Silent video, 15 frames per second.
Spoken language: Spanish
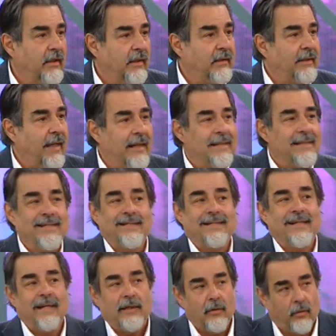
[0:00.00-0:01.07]
Está
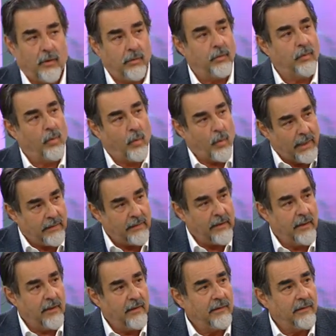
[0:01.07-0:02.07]
lleno el Uruguay